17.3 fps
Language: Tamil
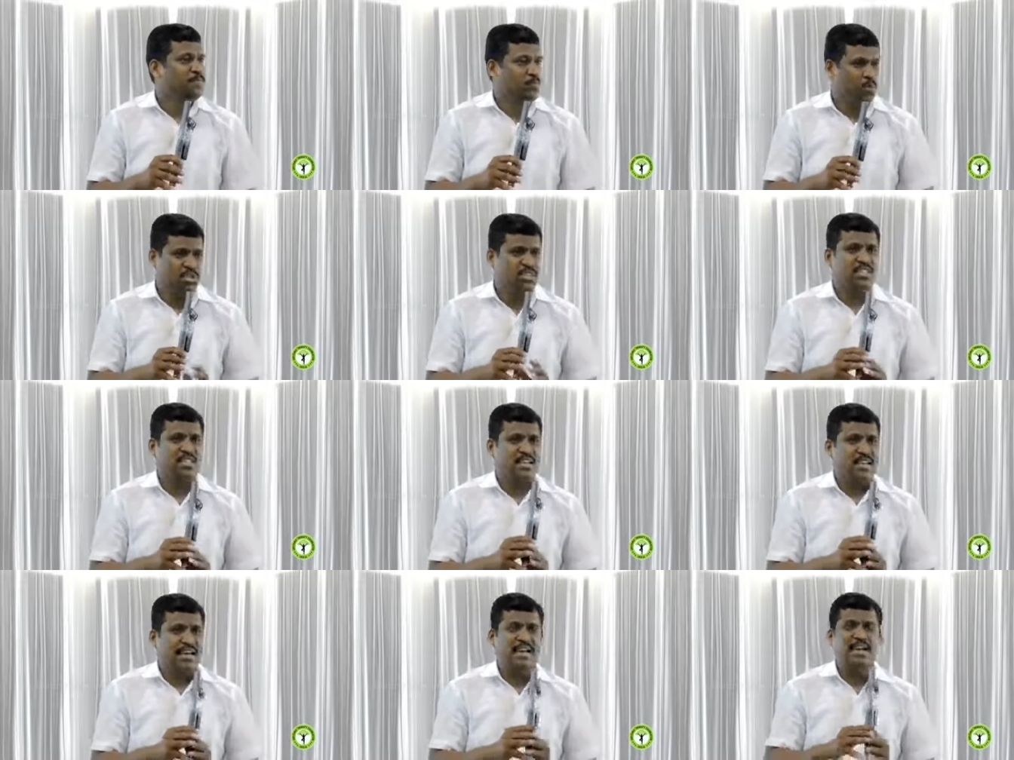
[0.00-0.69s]

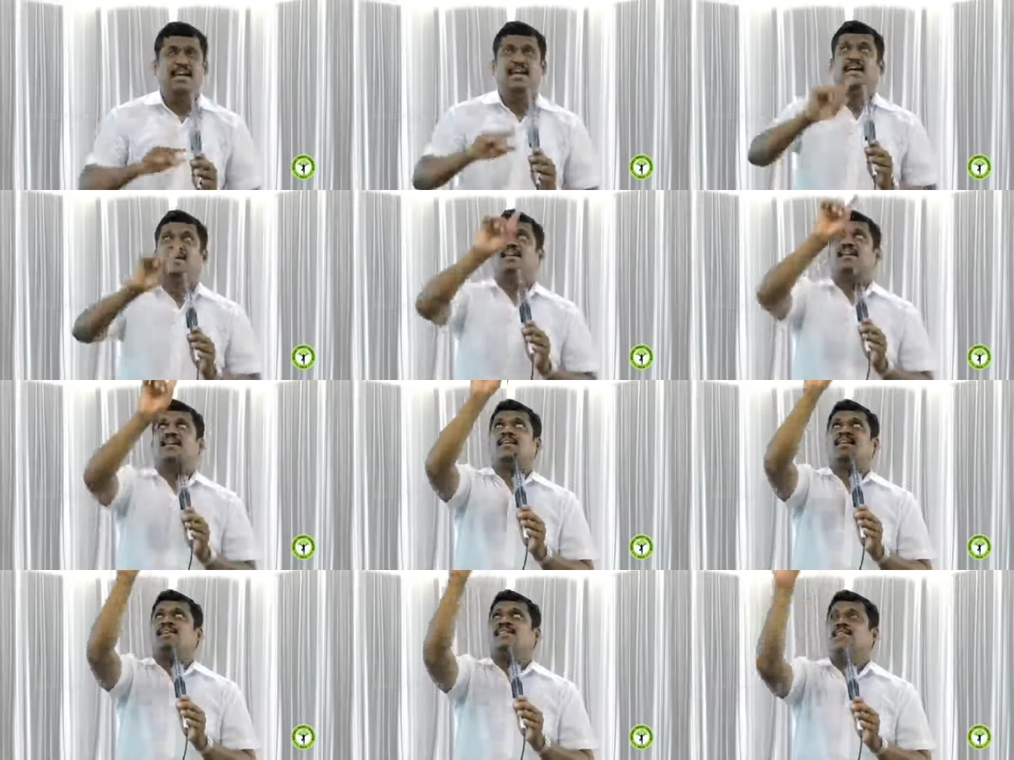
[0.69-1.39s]
புரிஞ்சுக்குங்க
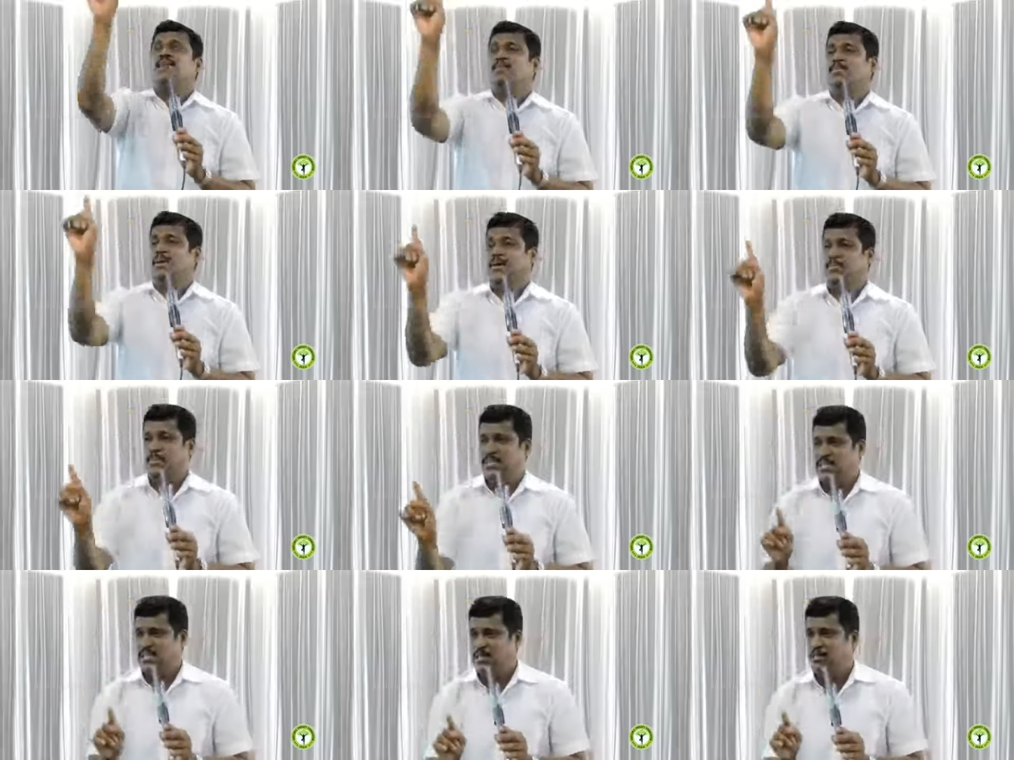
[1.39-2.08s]
ரத்தம்
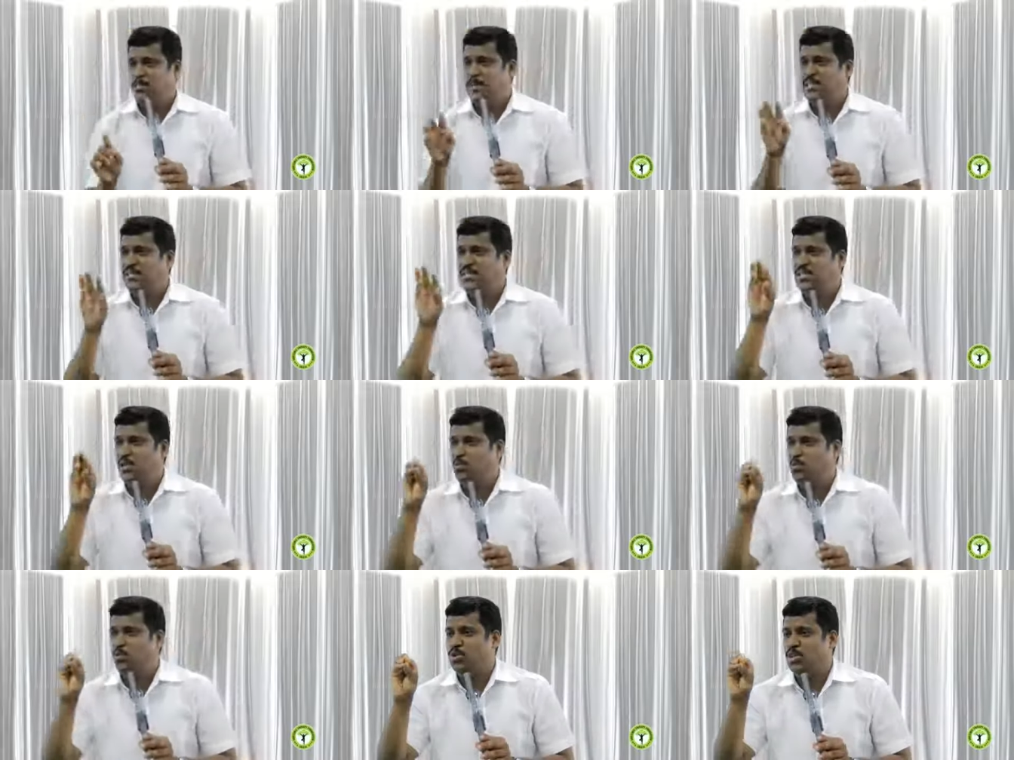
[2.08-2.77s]
என்பது
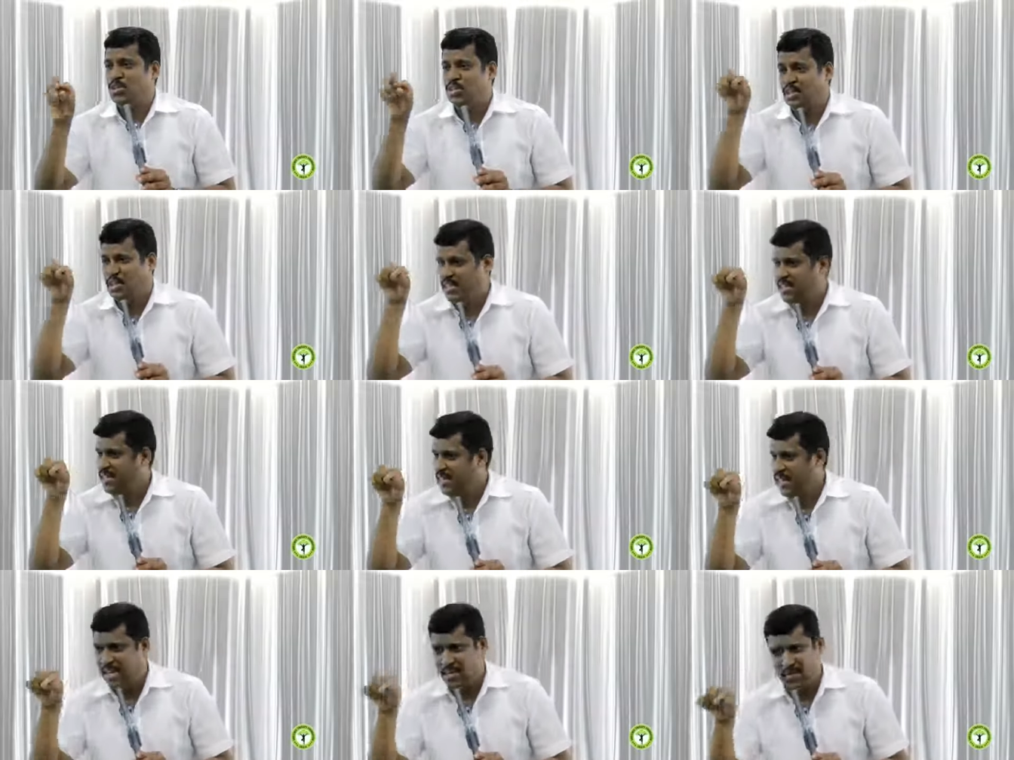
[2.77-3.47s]
பஞ்சபூதத்தின்
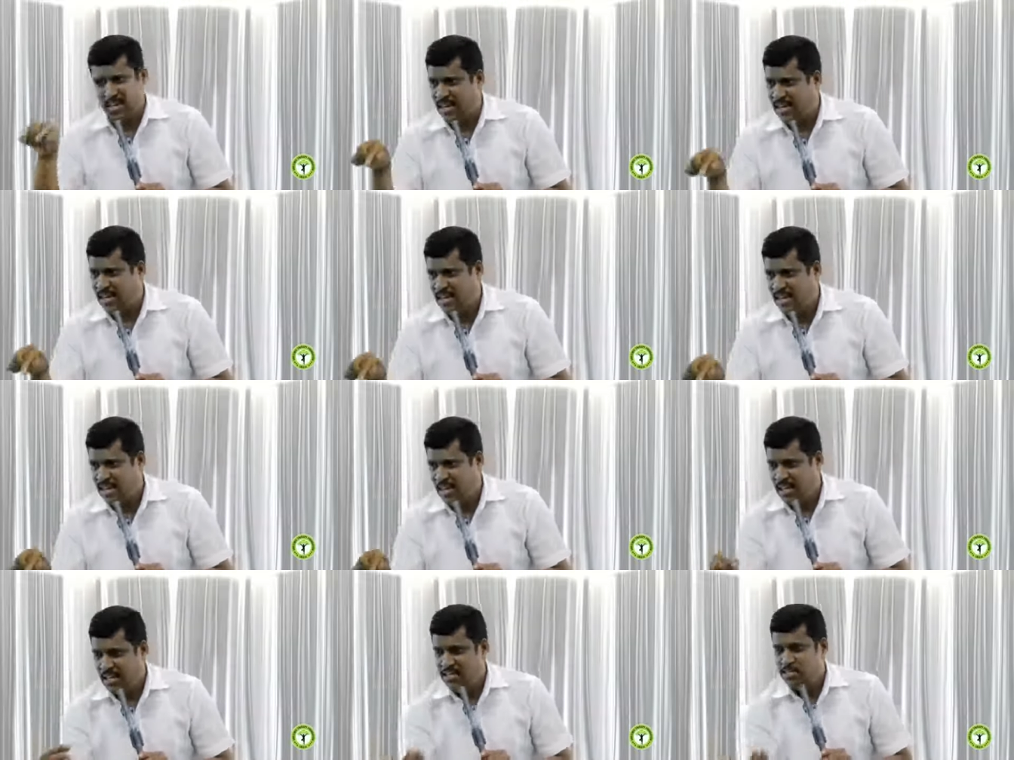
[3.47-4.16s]
கலவை
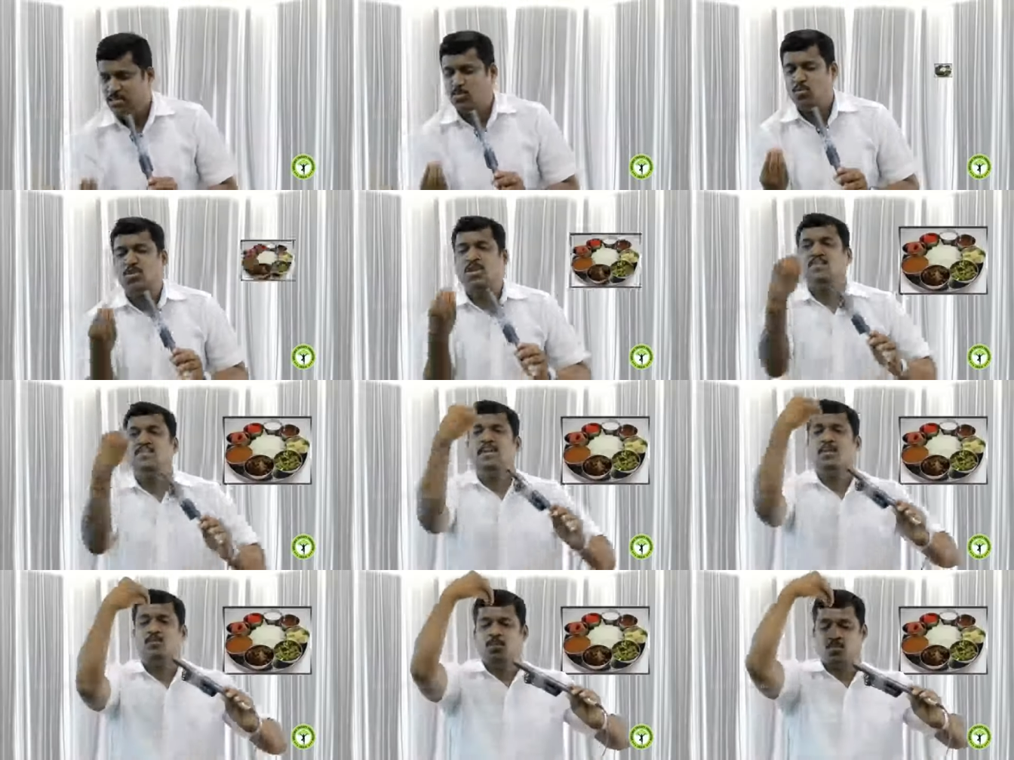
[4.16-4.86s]

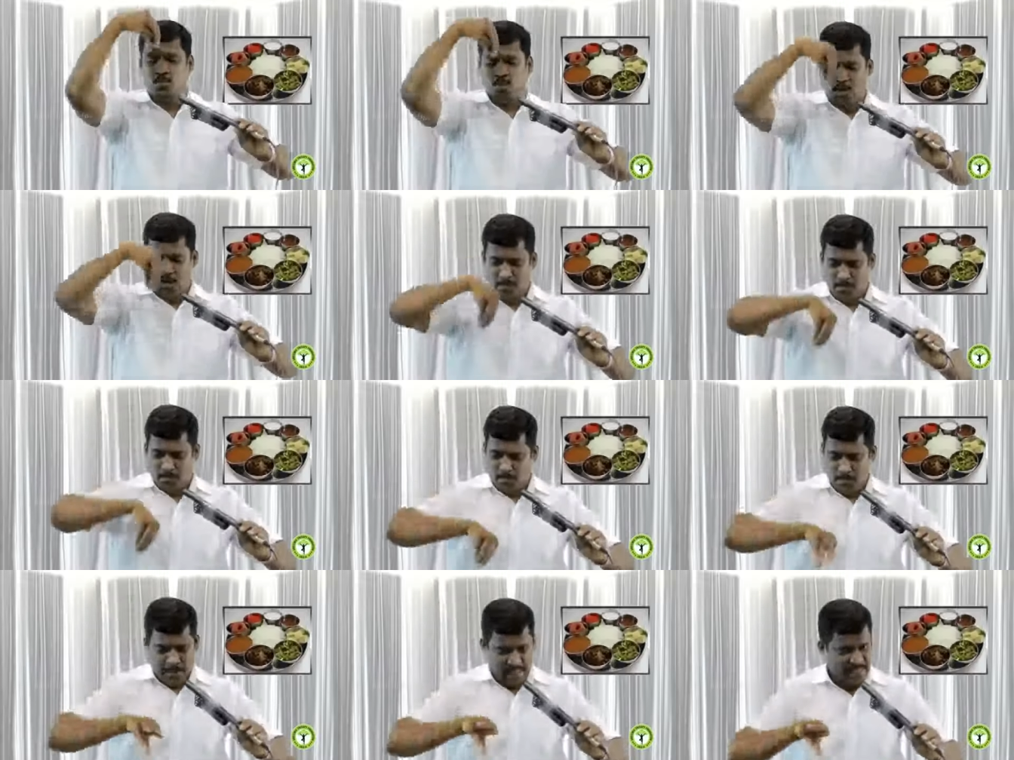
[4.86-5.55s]
உணவின்
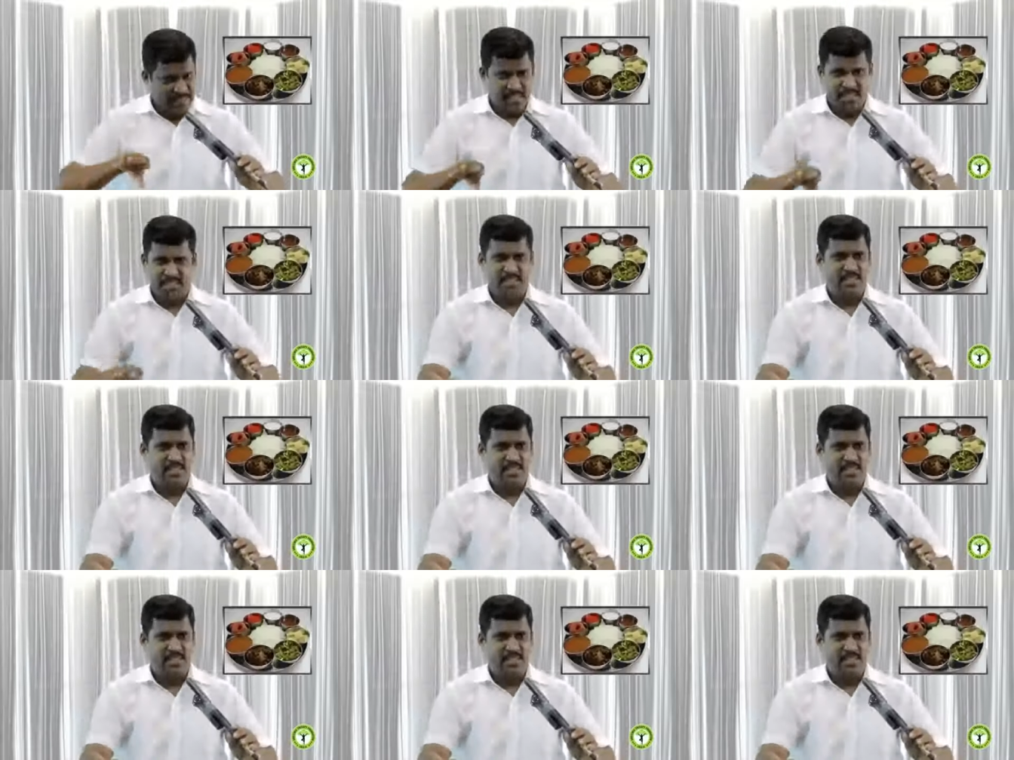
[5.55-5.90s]
மூலம் மண்